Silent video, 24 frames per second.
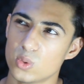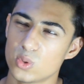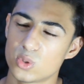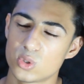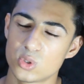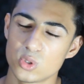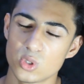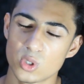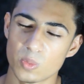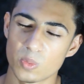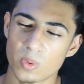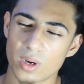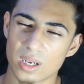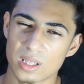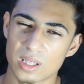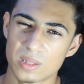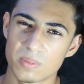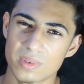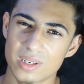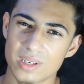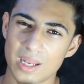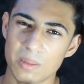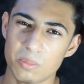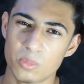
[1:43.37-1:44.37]
Düşünüyorum
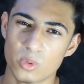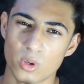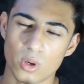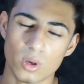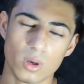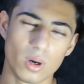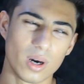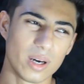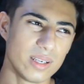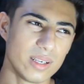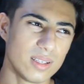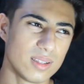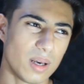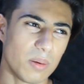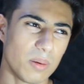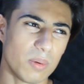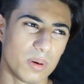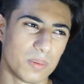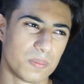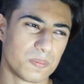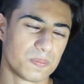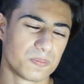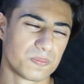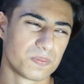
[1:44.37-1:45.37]
aklıma gelmiyor. Ayıydı
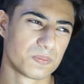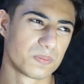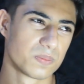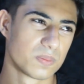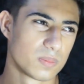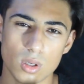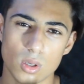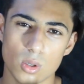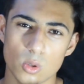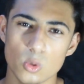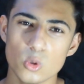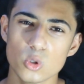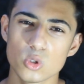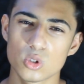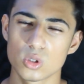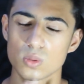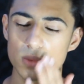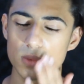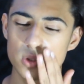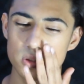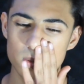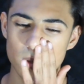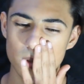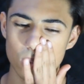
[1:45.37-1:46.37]
ama
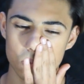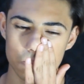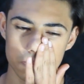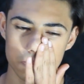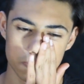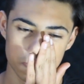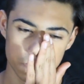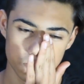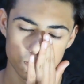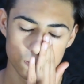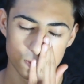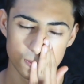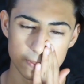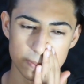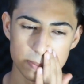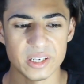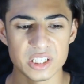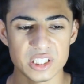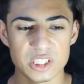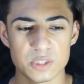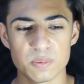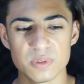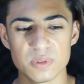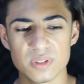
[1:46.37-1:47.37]
unuttum ismini.
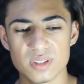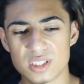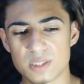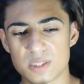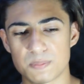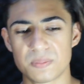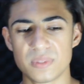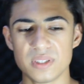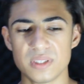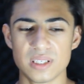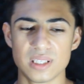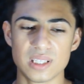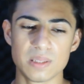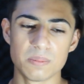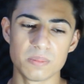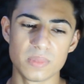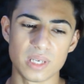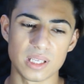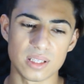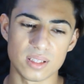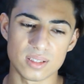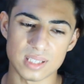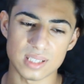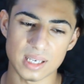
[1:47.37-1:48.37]
Hiçbir disiplin yedin
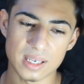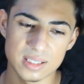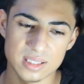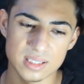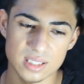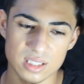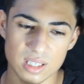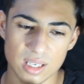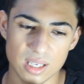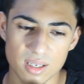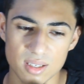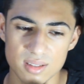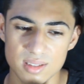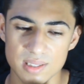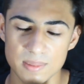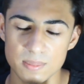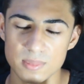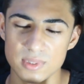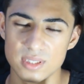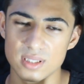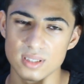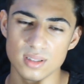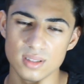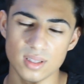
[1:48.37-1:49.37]
mi? Yediysen kısaca anlatır
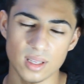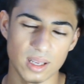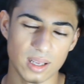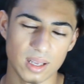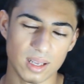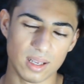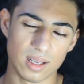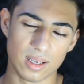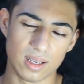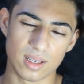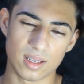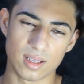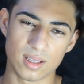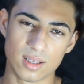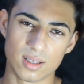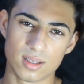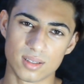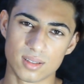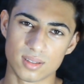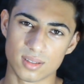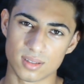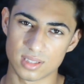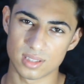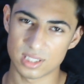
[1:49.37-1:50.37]
mısın?
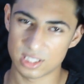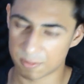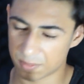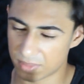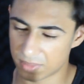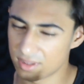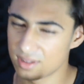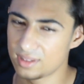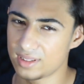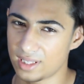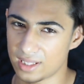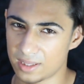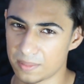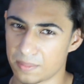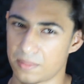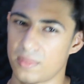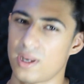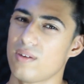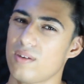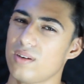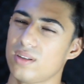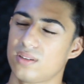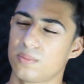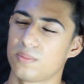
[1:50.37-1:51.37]
Ee, disiplin yedim.
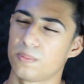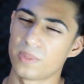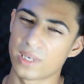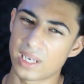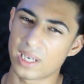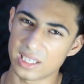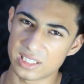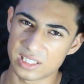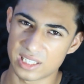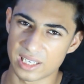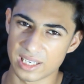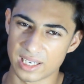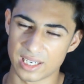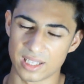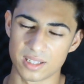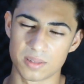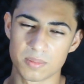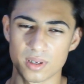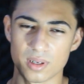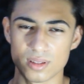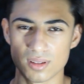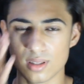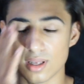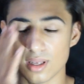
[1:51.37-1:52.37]
Evet. Birkaç kere
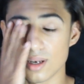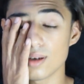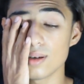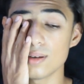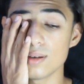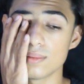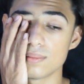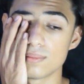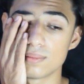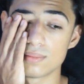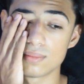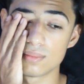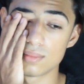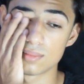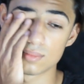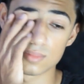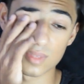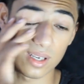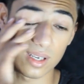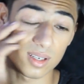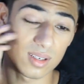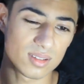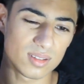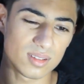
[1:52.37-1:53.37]
yedim hatta.
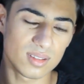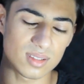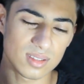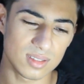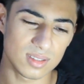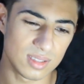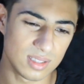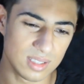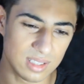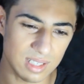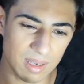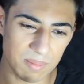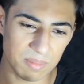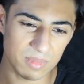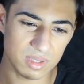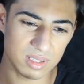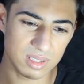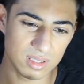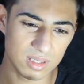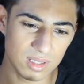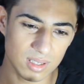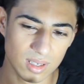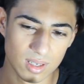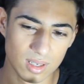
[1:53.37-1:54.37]
Anlatırız diyeceğim de
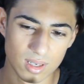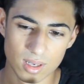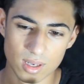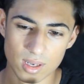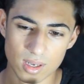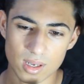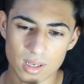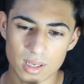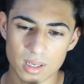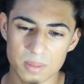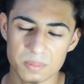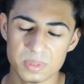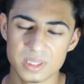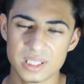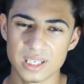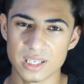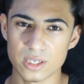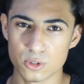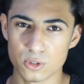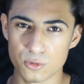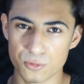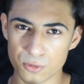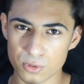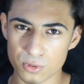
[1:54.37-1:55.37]
şimdi bir
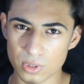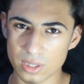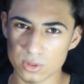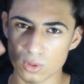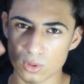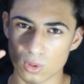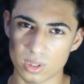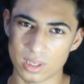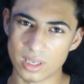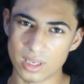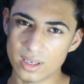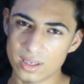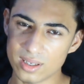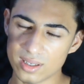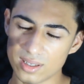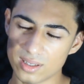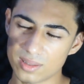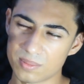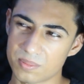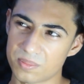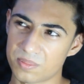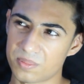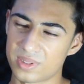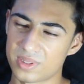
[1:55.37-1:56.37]
kere küfürden dolayı,
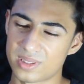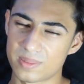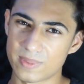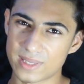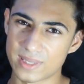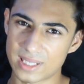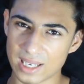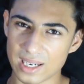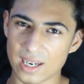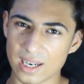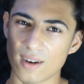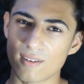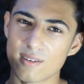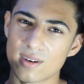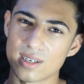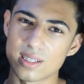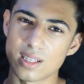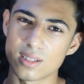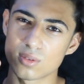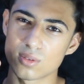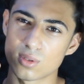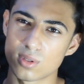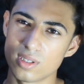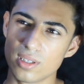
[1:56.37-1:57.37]
bir, bir kere
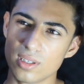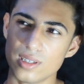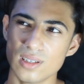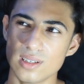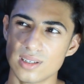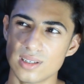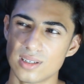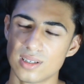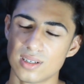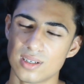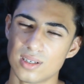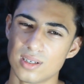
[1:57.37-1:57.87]
kavgadan dolayı